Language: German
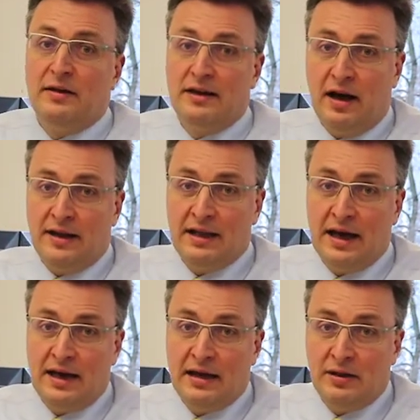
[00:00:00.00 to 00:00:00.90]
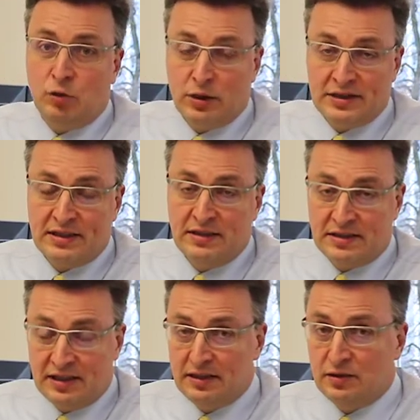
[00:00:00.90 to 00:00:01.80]
die Anleihekurse
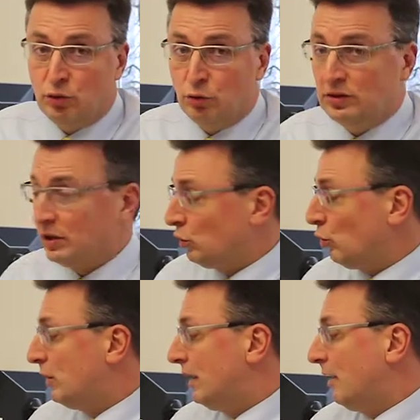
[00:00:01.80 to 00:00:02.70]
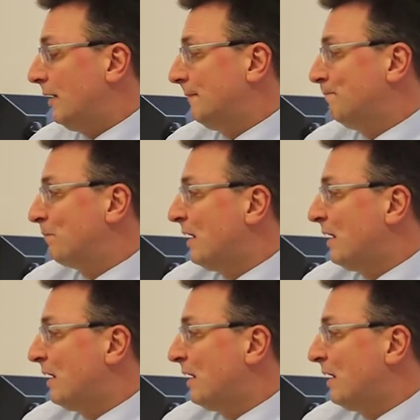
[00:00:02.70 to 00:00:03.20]
sind unter Druck geraten.